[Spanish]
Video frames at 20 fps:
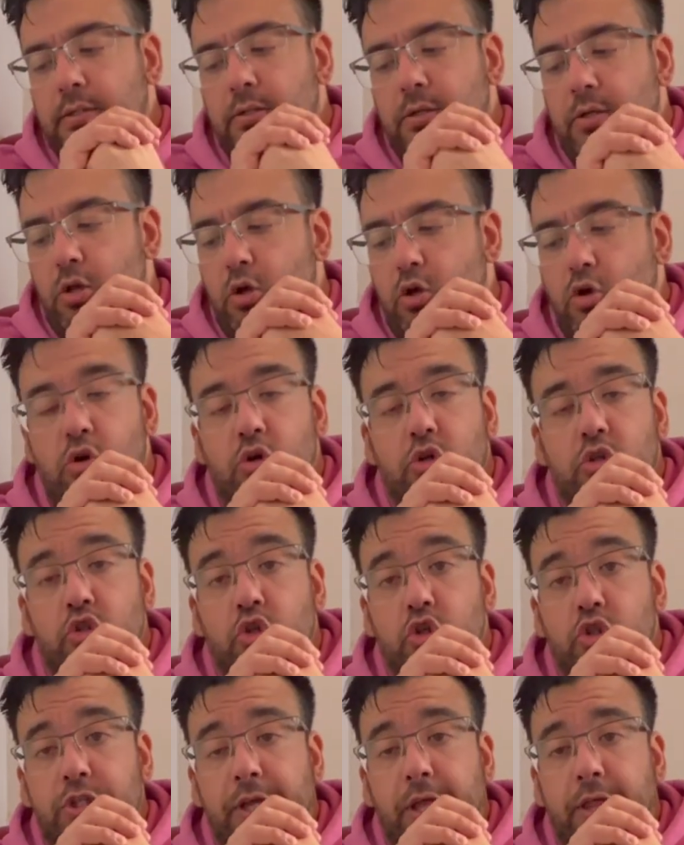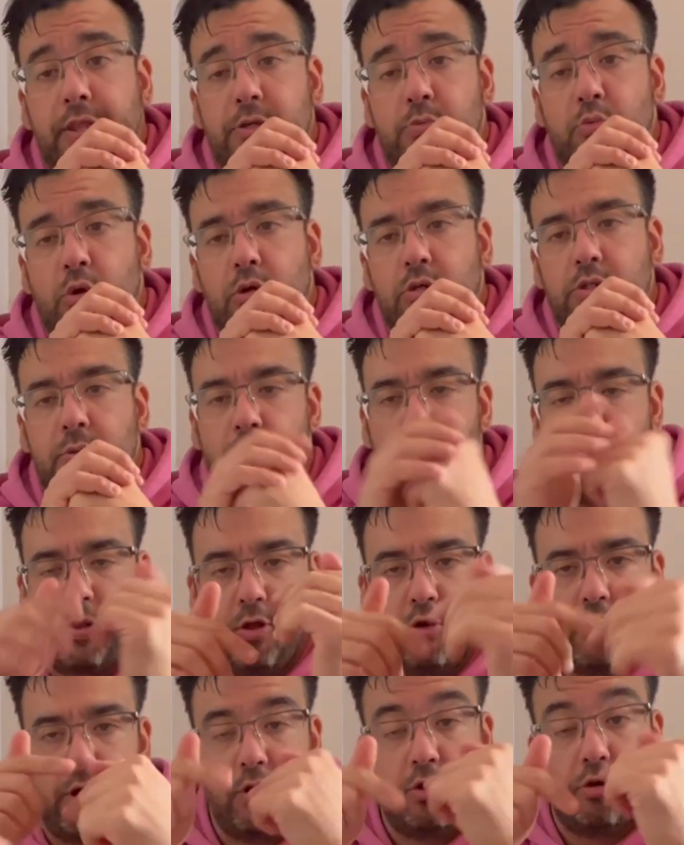los dos siguientes vuelgos hemos
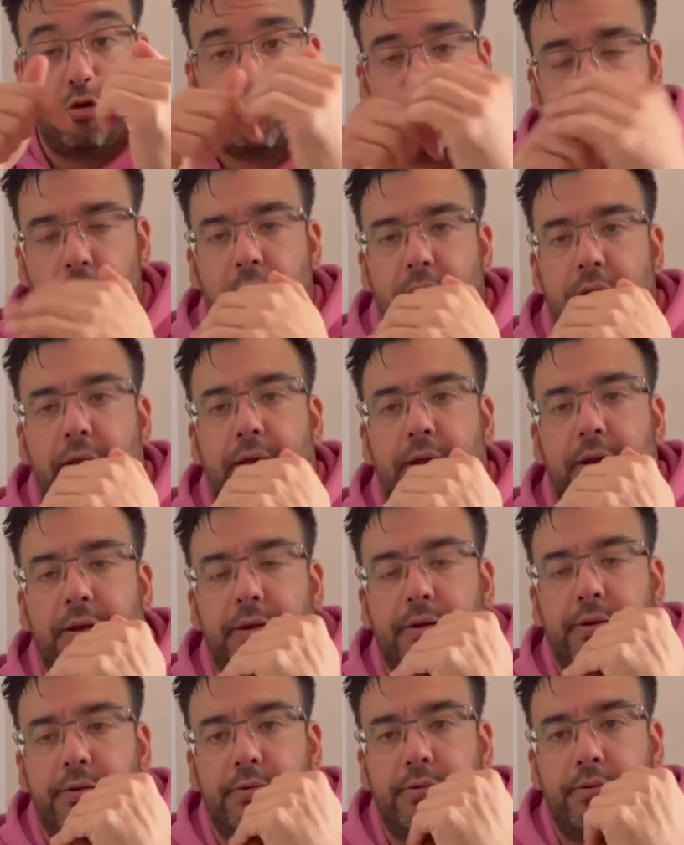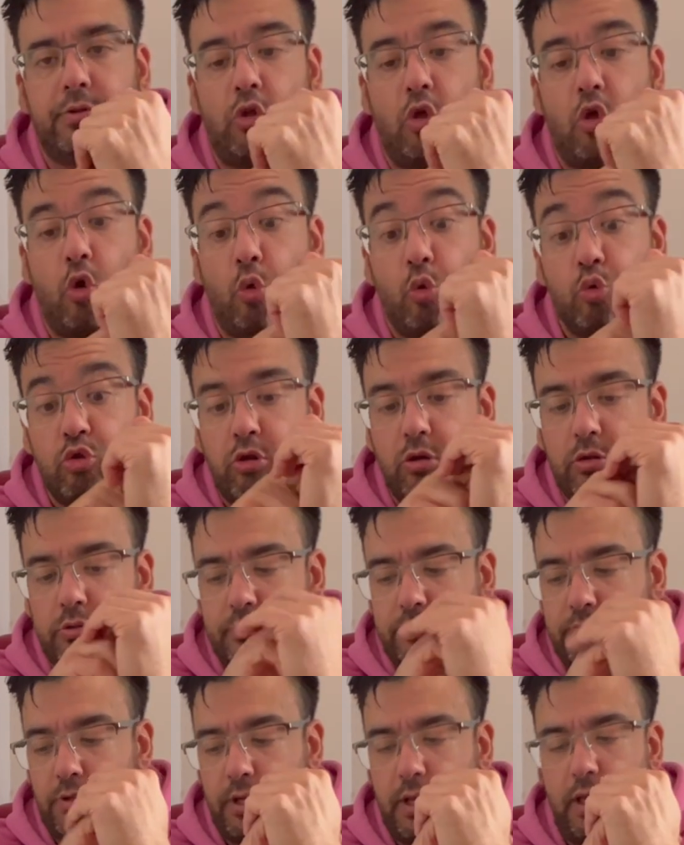pedido que nos los sirvieran todo junto,
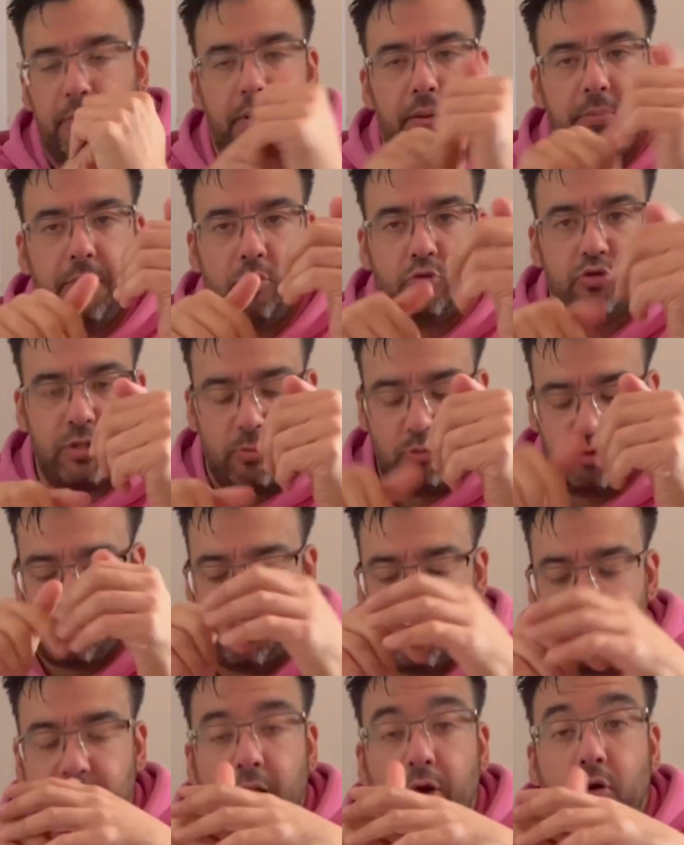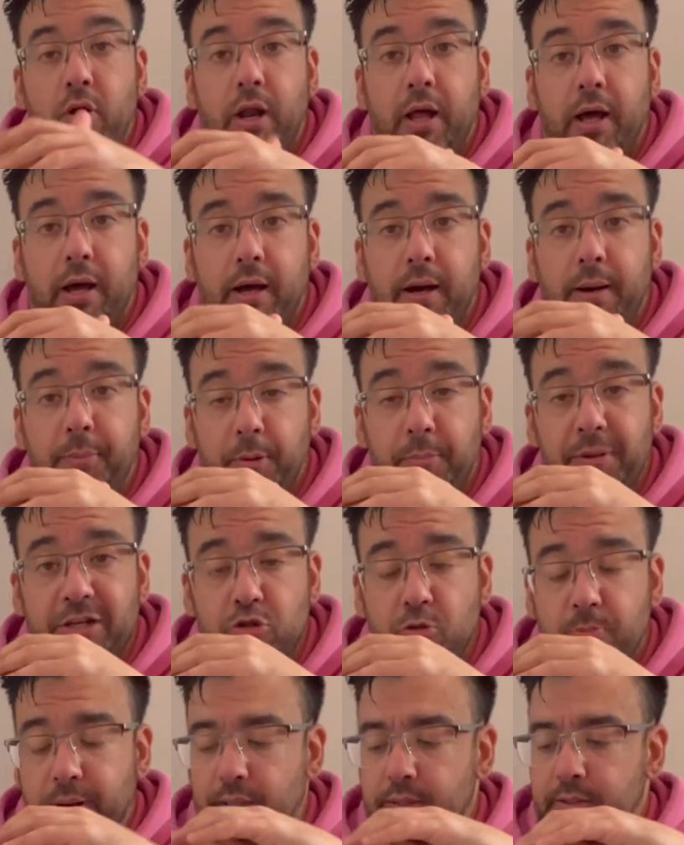porque a mí me gusta mucho mezclarlo en la propia
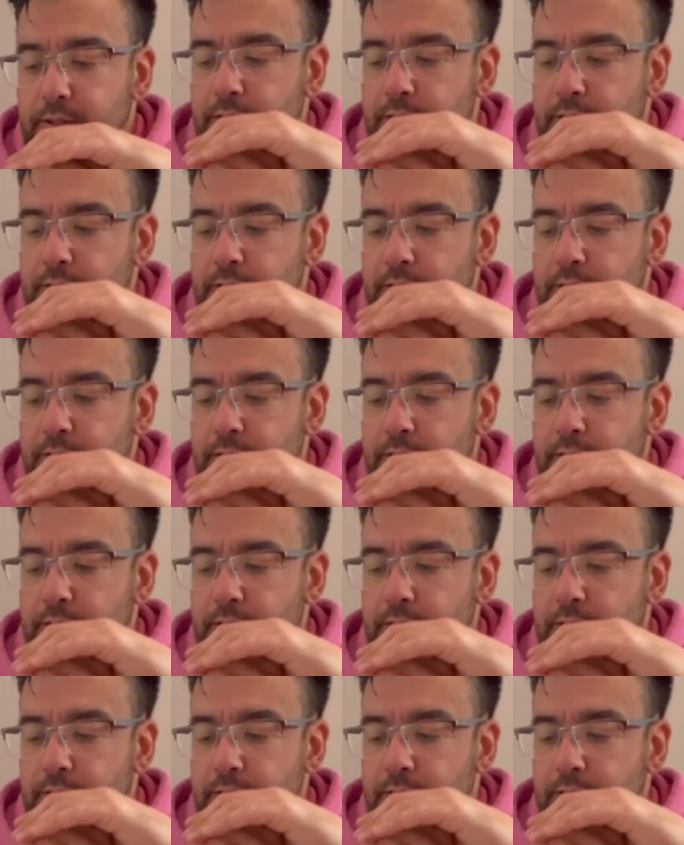sopa